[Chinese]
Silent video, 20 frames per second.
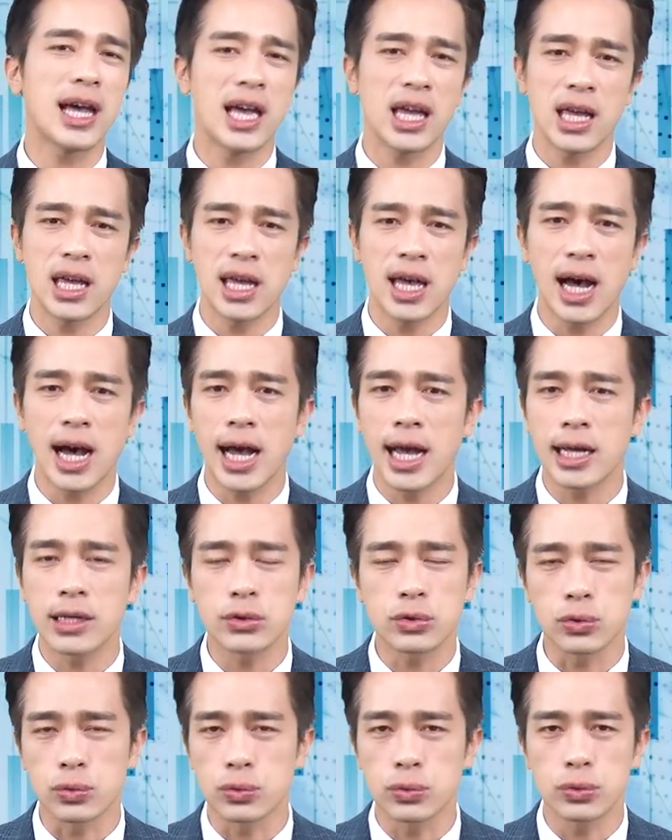AI
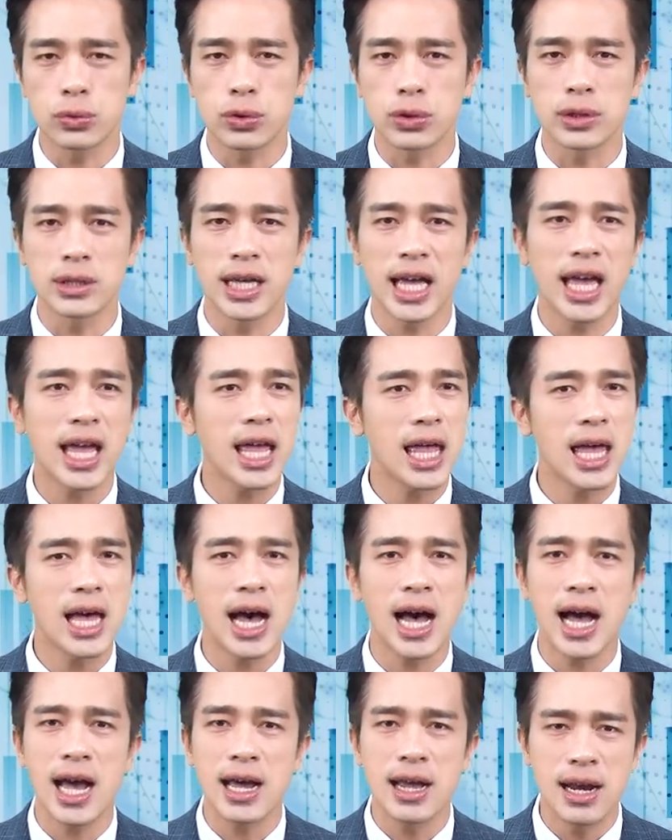族群、
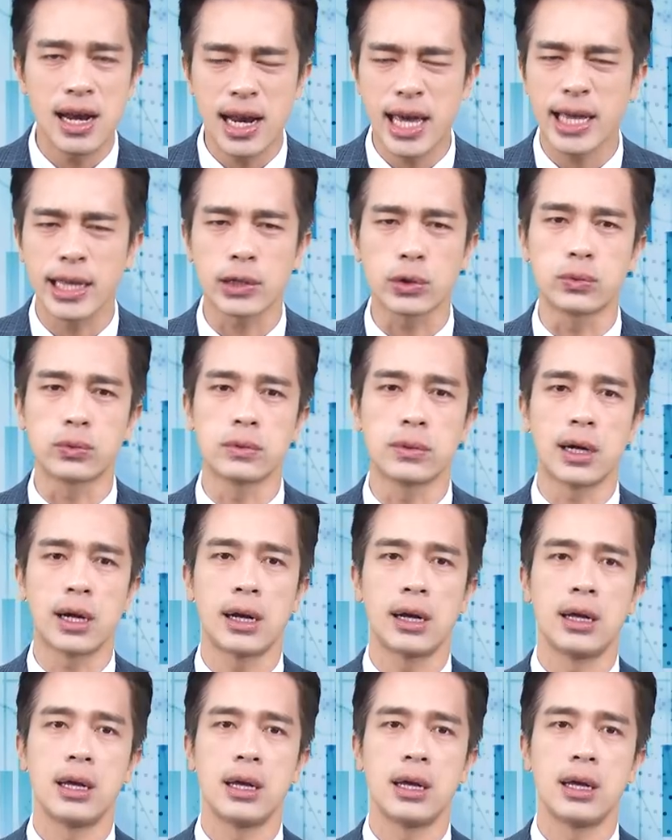AI 类股啊，